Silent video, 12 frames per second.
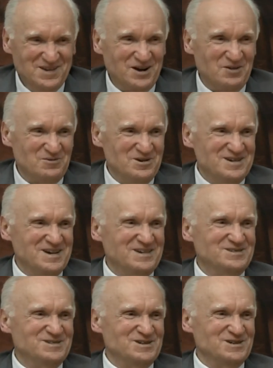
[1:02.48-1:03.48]
Какой я,
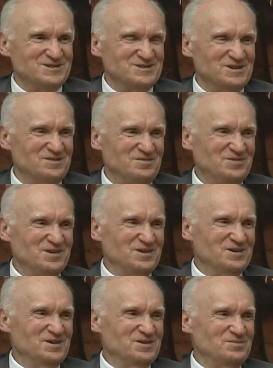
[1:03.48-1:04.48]
интересно?
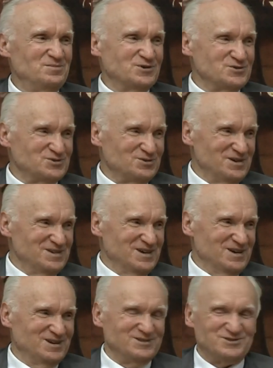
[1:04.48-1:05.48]
Мирской
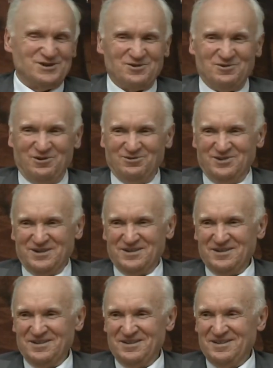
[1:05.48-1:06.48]
я или церковный?
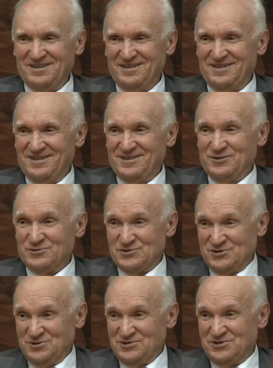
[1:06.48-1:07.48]
Ну,
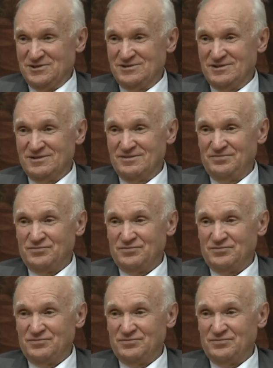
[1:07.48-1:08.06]
слушайте,